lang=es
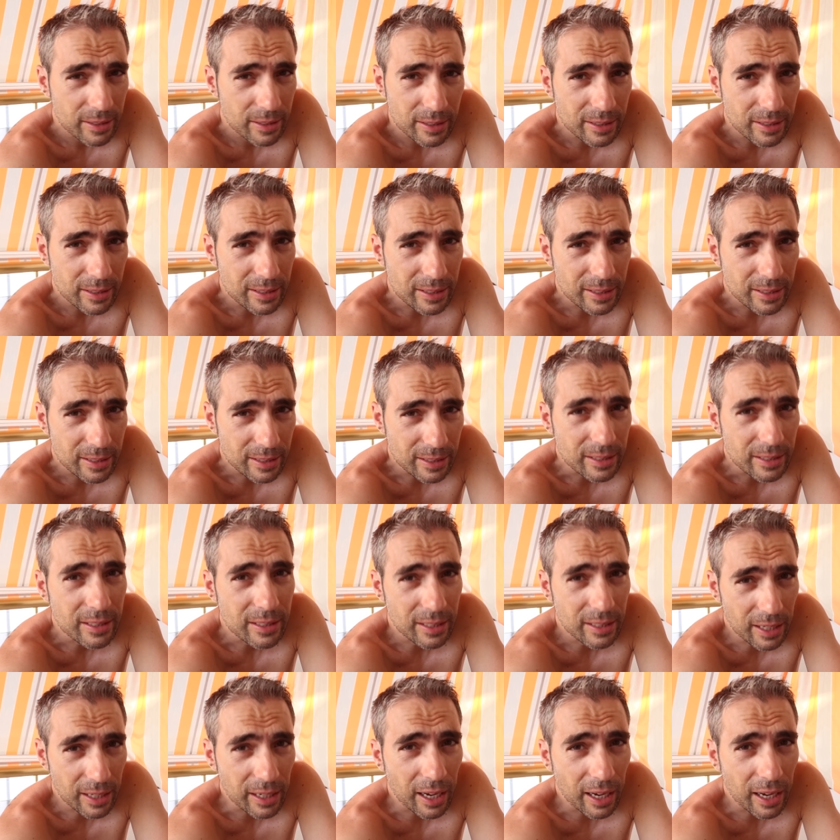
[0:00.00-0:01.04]
eh,
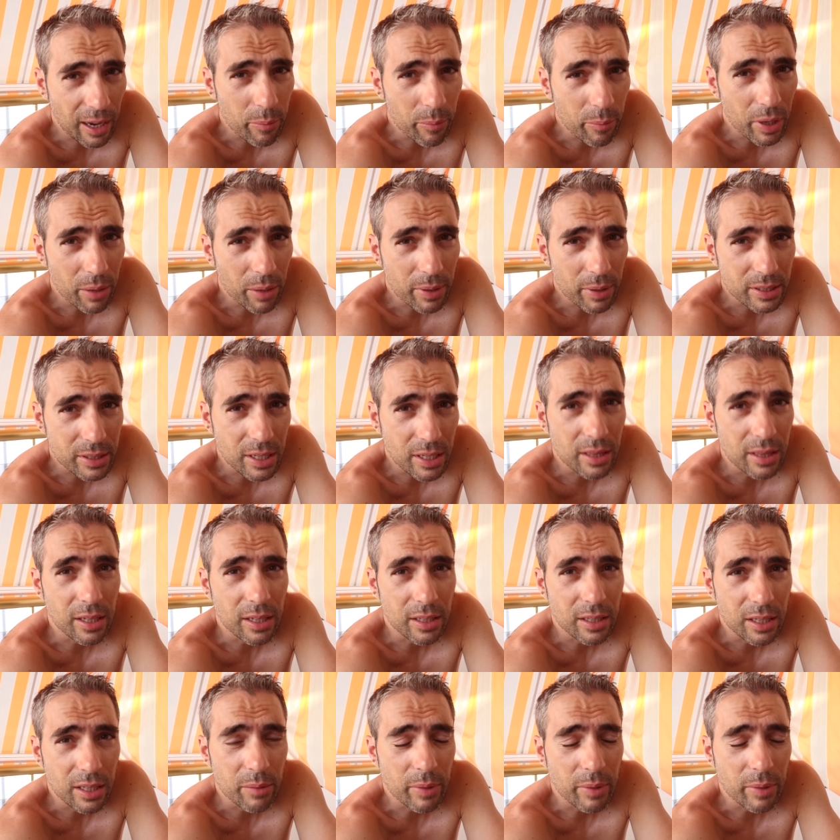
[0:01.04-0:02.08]
tiene que cambiar bastante
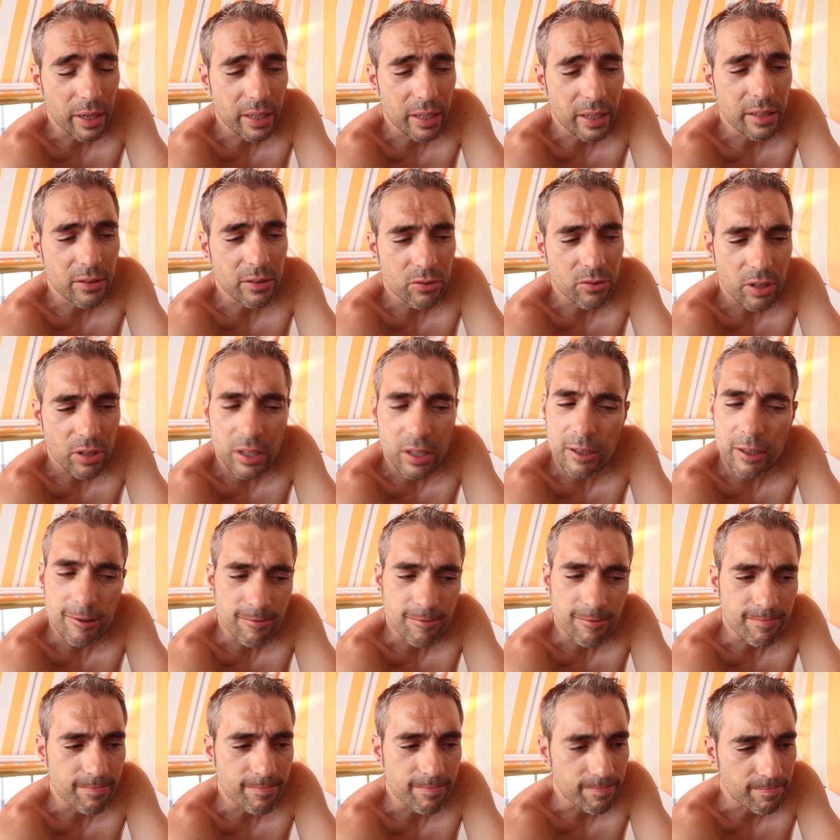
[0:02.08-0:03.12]
el tema, eh. o sea,
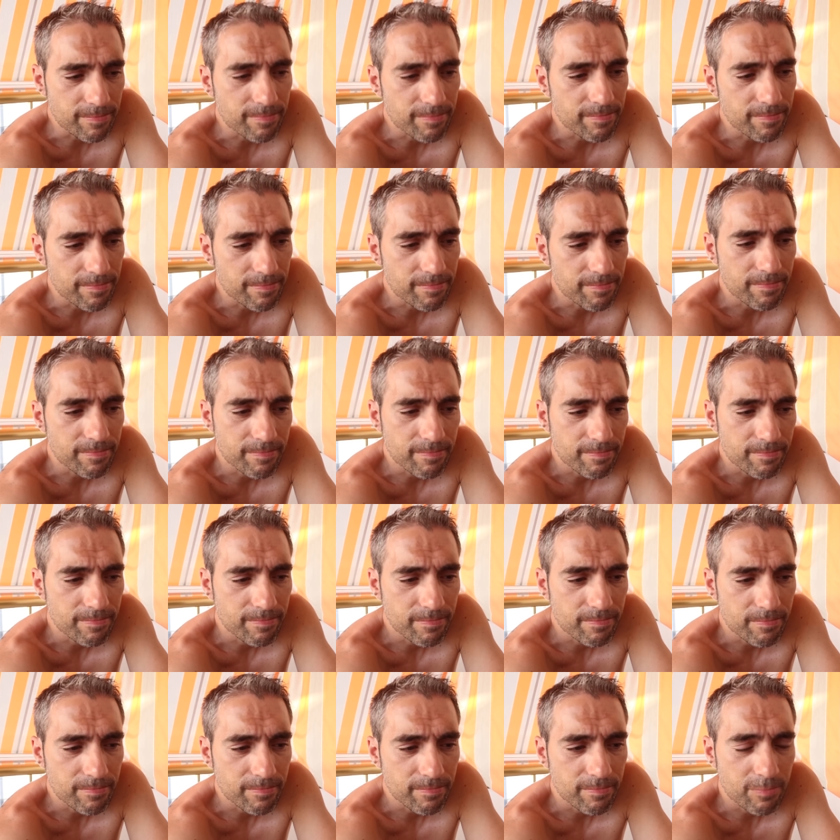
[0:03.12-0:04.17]
mm,
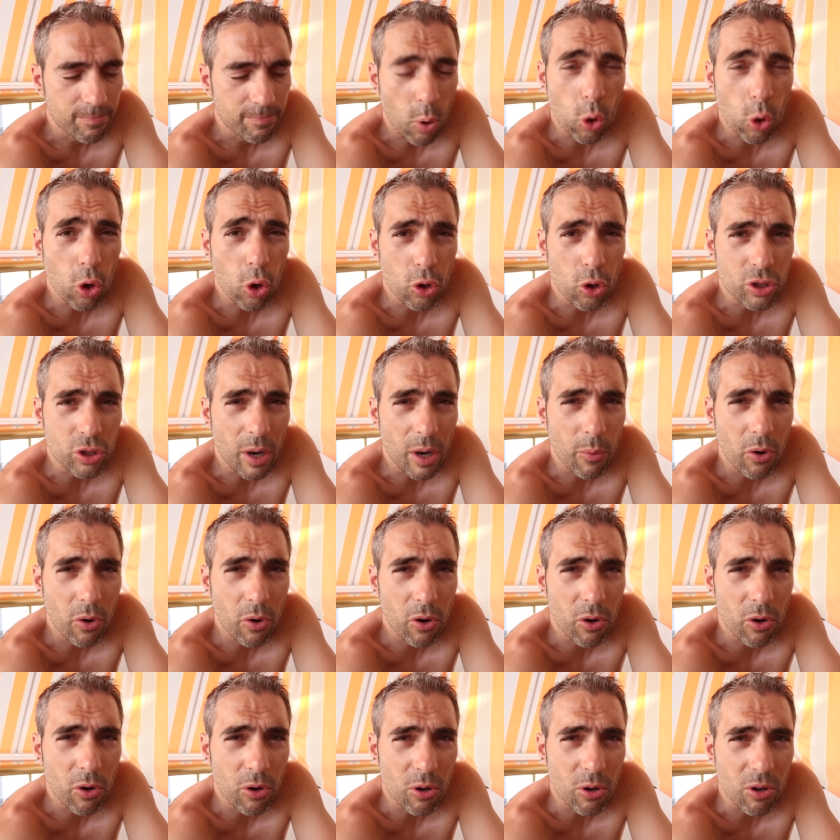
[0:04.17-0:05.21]
poco
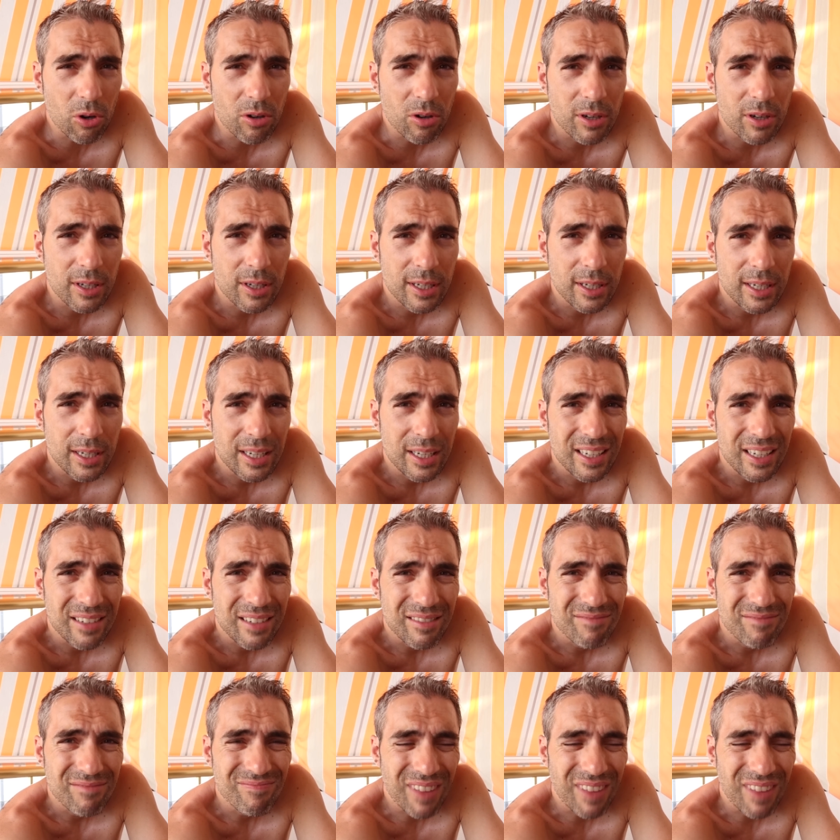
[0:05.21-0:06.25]
sabor,
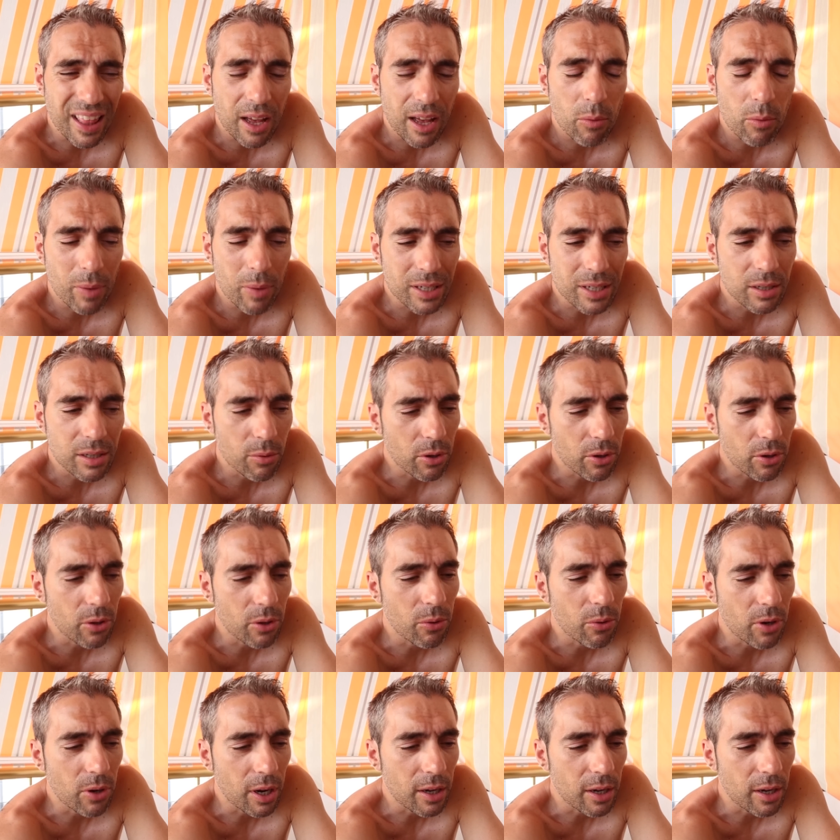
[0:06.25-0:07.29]
me ha dejado mal sabor de
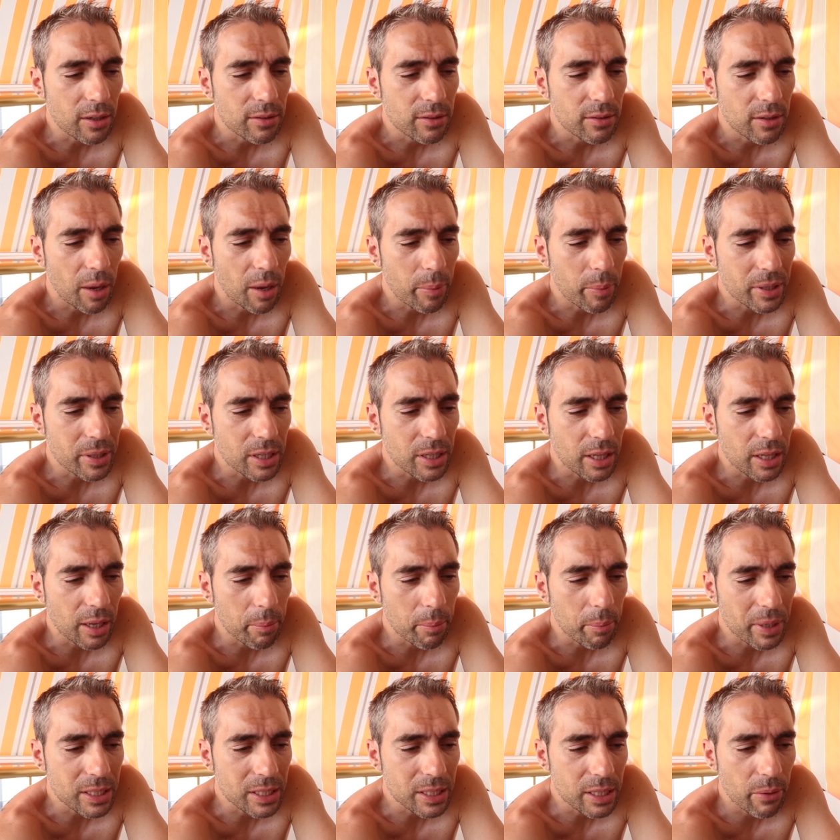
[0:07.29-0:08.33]
boca a pesar de que
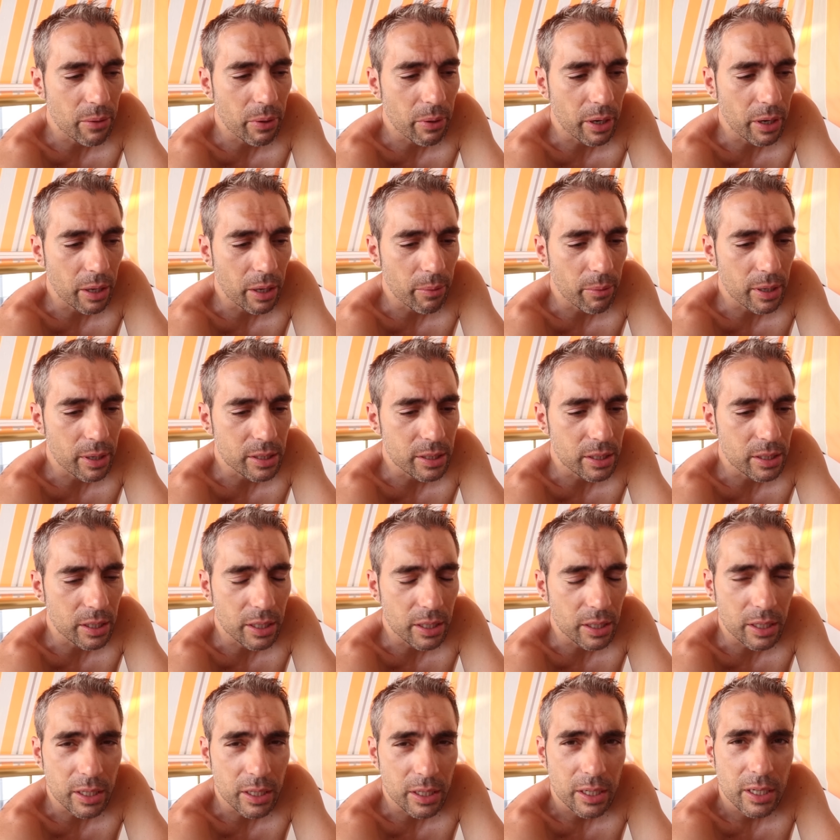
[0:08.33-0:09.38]
pensaba que iba a
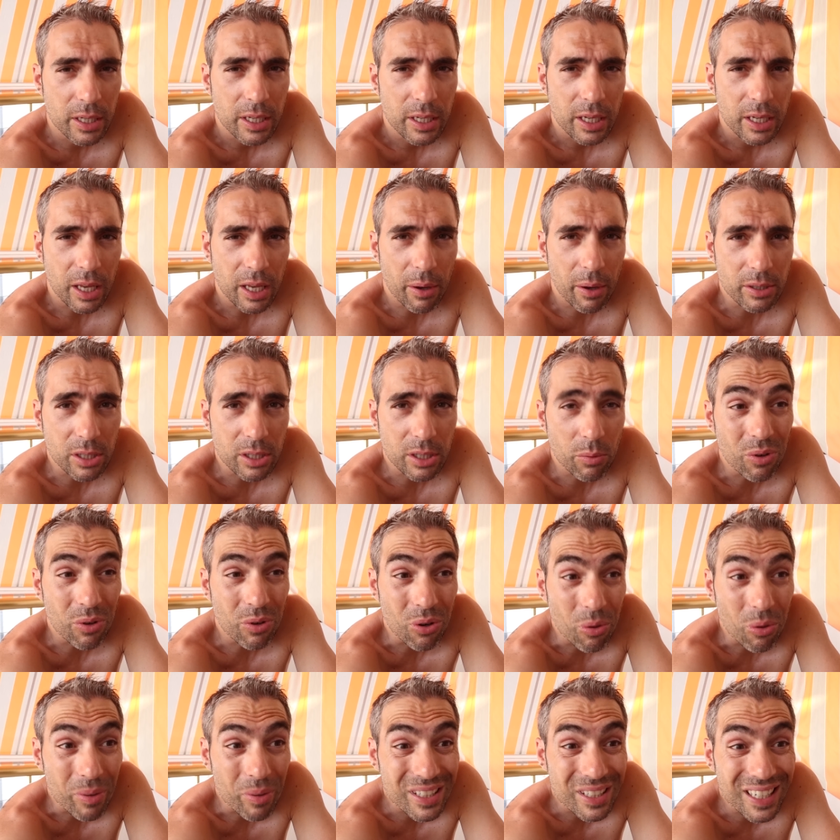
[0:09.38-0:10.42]
ser que iba a ser
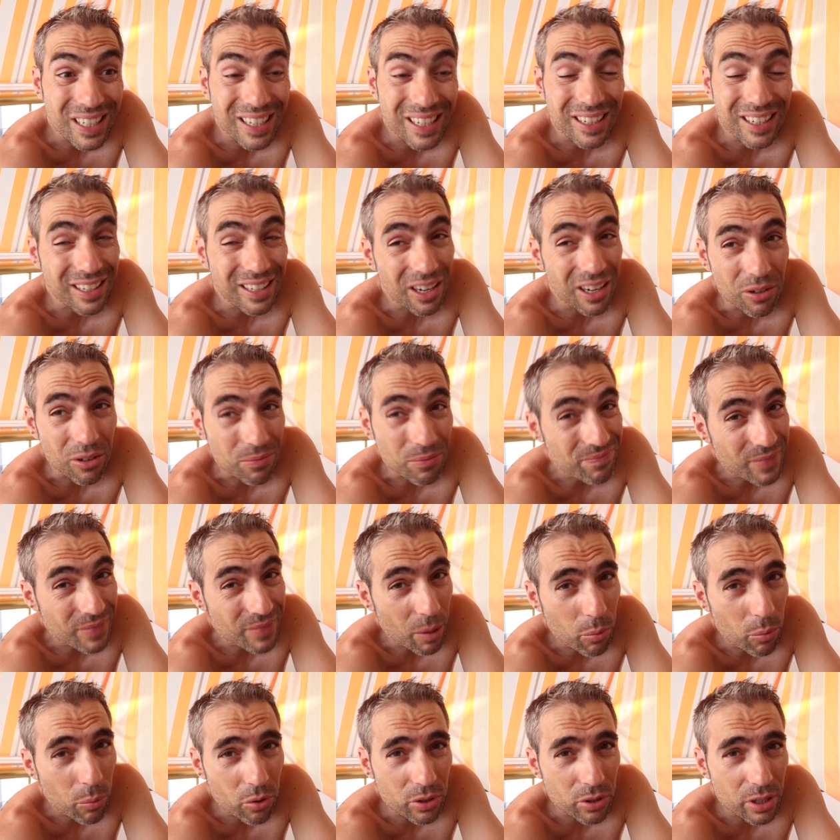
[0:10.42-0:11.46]
bueno. Lo que pasa es que, claro,
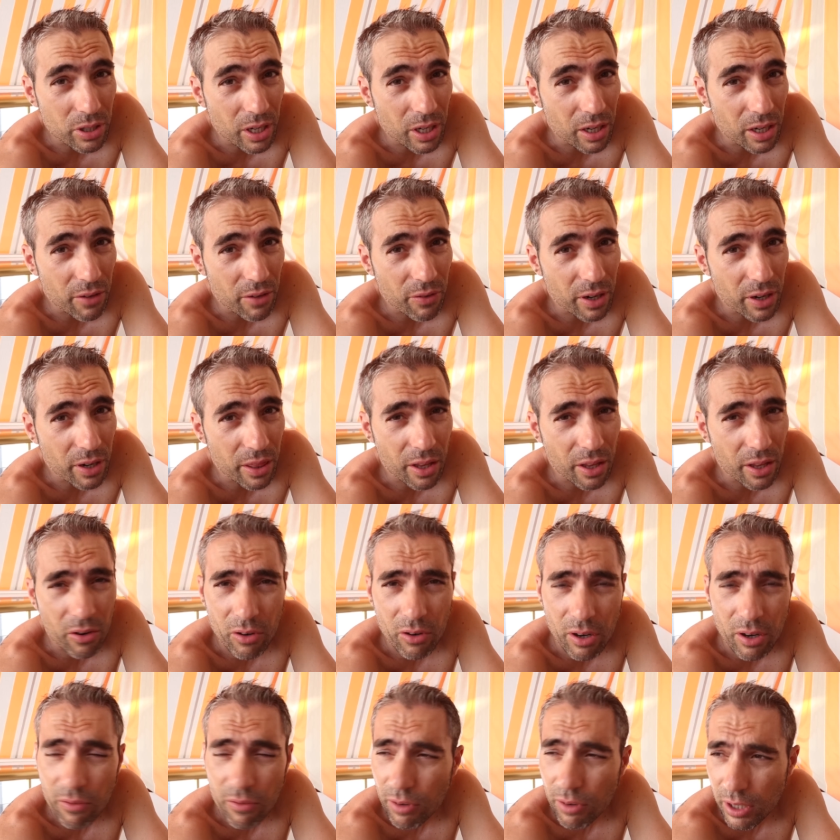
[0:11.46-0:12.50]
tampoco tenía referencia
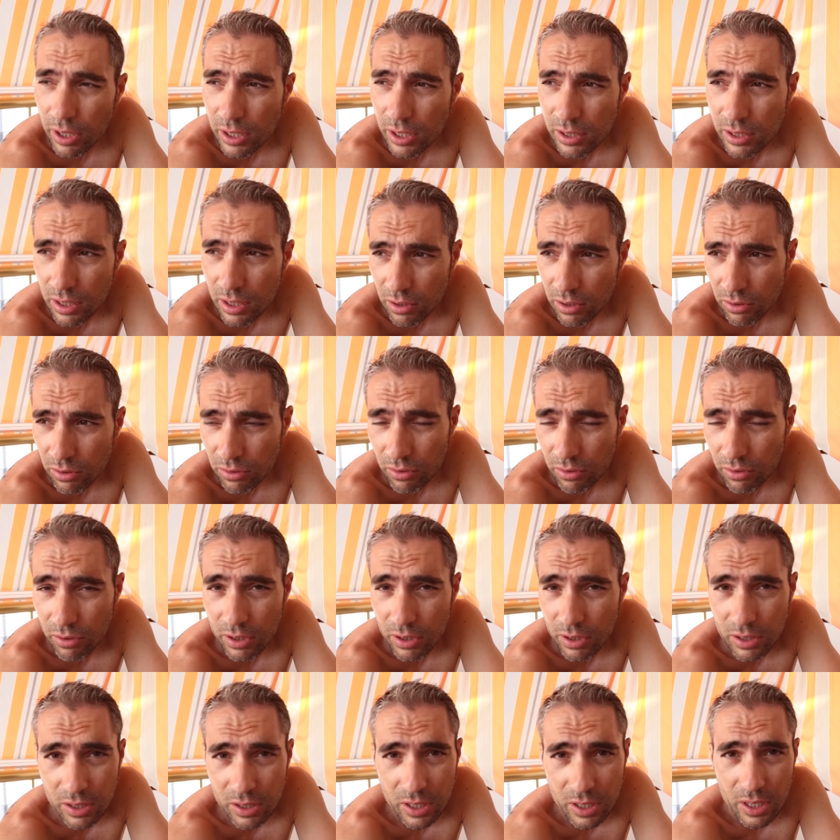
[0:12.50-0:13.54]
con el Fenix 5,
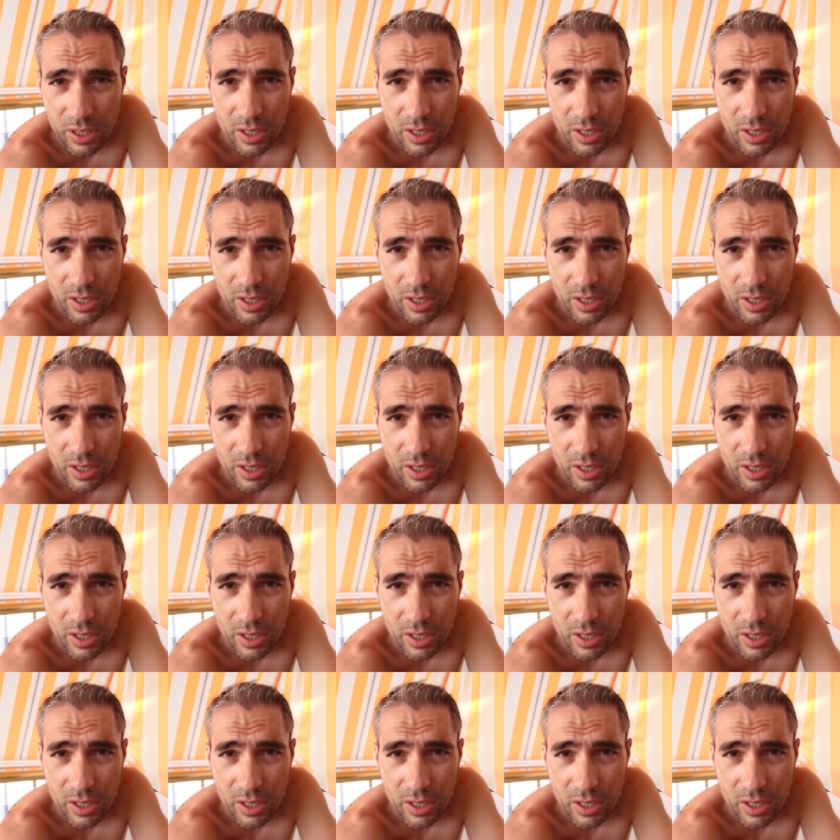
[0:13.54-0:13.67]
entonces,